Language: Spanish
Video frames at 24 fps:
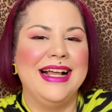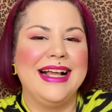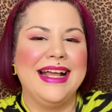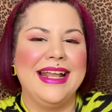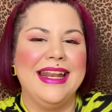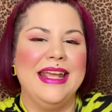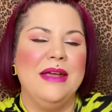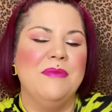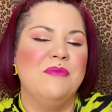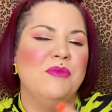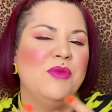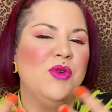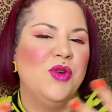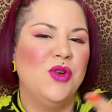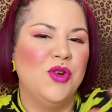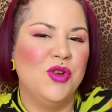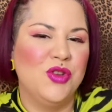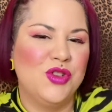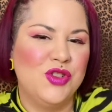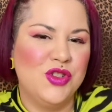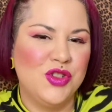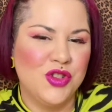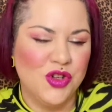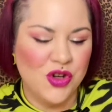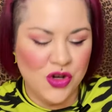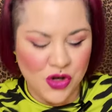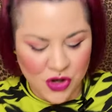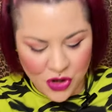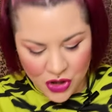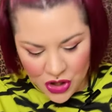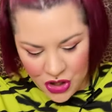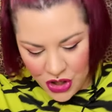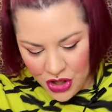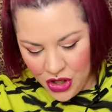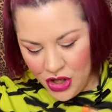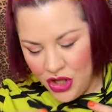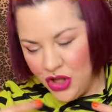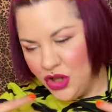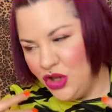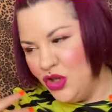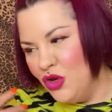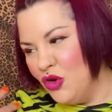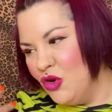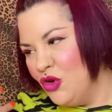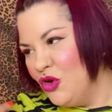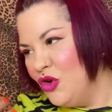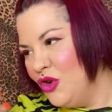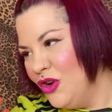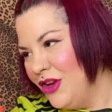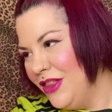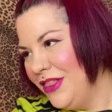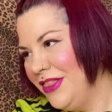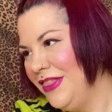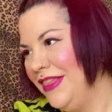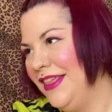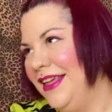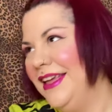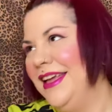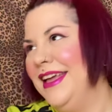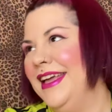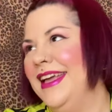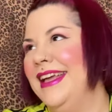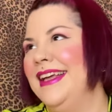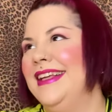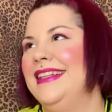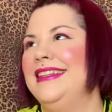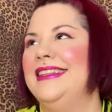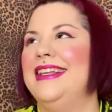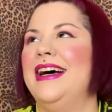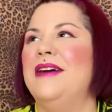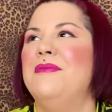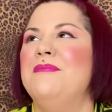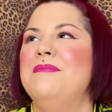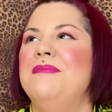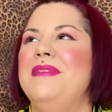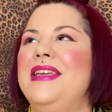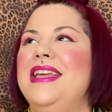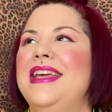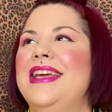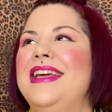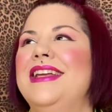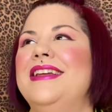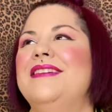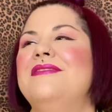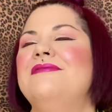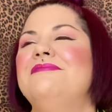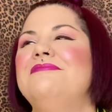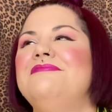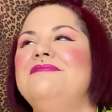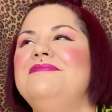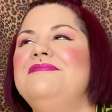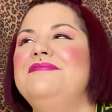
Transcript: cremoso, dulce, también